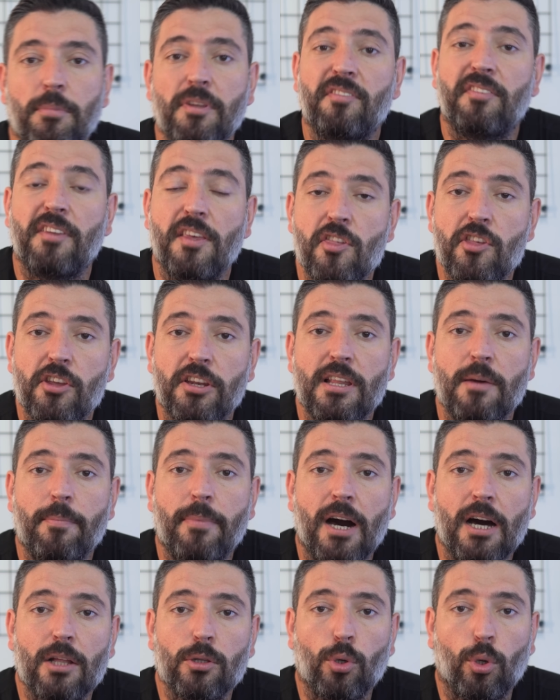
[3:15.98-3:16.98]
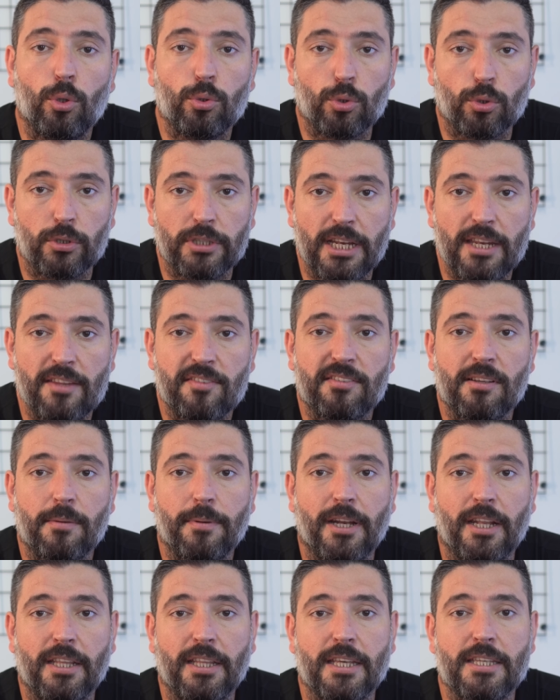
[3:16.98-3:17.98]
Bir zincirle bağlı olduğu deniz
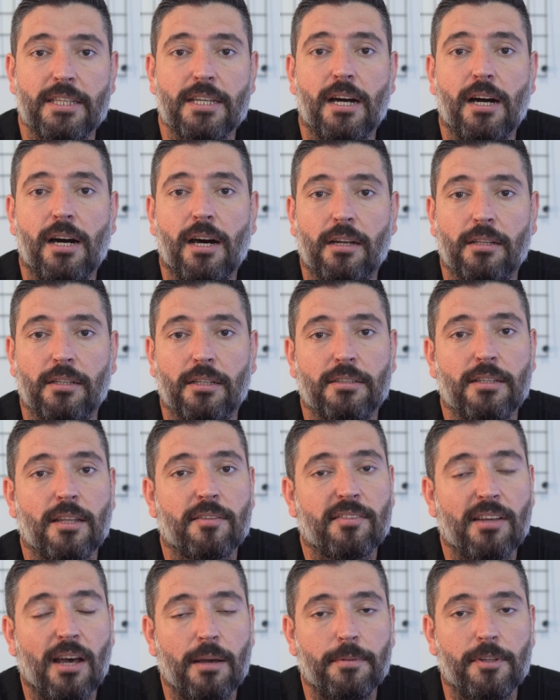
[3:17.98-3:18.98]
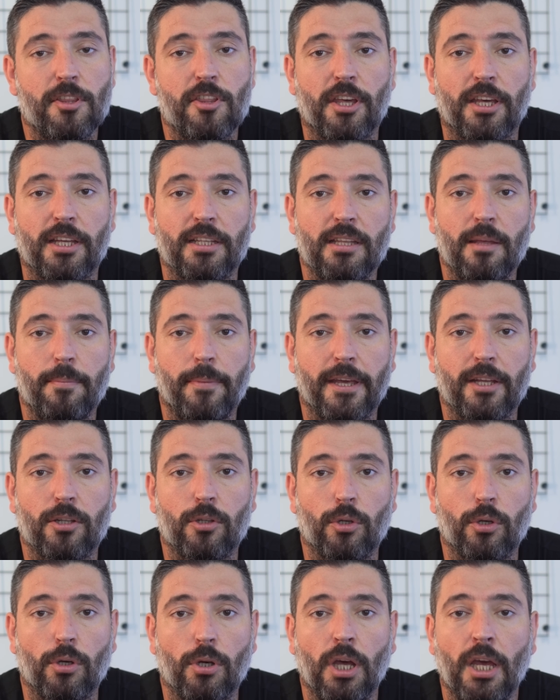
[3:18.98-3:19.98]
tabanındaki ağırlık da sabit şekilde
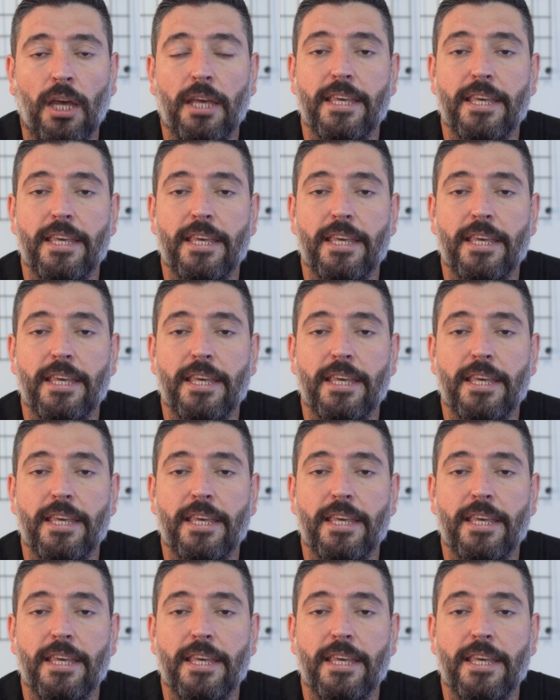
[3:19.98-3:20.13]
bekliyor.